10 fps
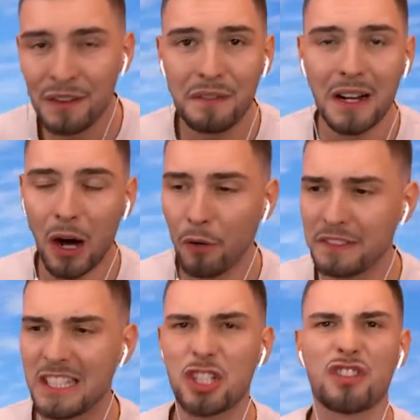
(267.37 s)
jeden Fall
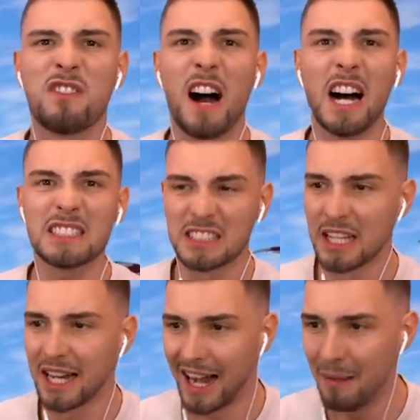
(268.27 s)
auf die
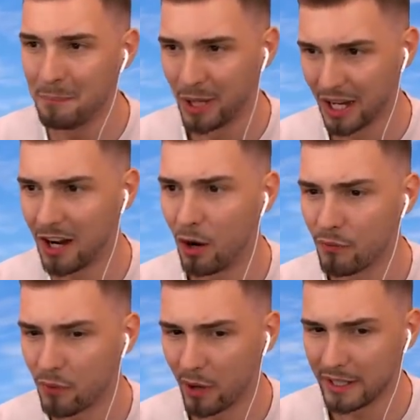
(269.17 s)
schwarze Rampe
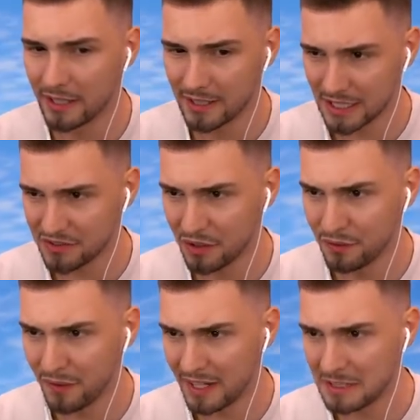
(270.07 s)
rauf, Freunde. Das
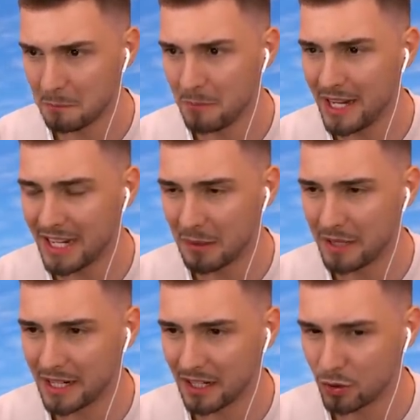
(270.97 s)
wäre echt mega,
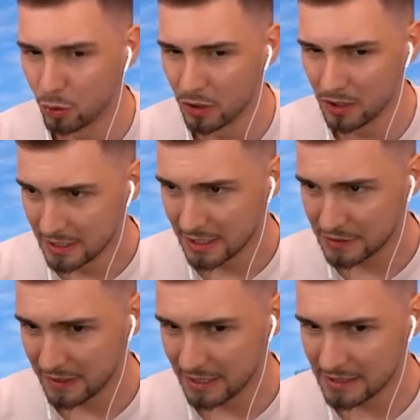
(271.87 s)
mega cool.
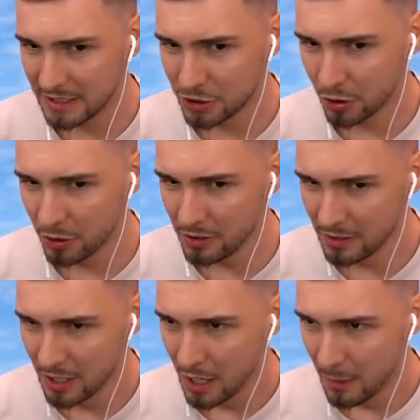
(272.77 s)
Deswegen jetzt hier schön
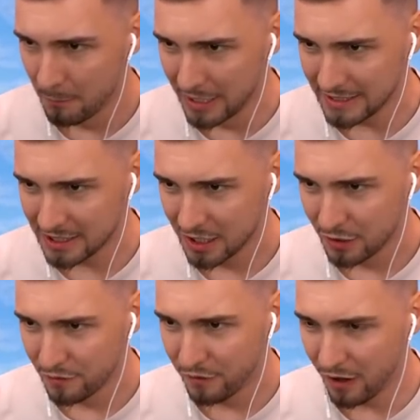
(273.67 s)
mit
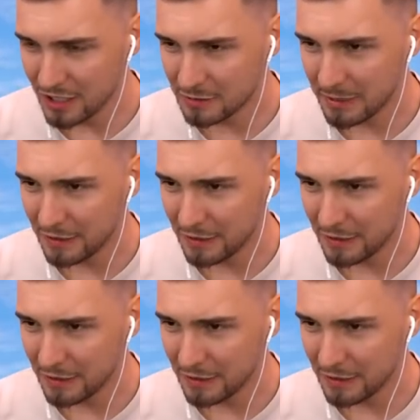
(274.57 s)
Vollspeed,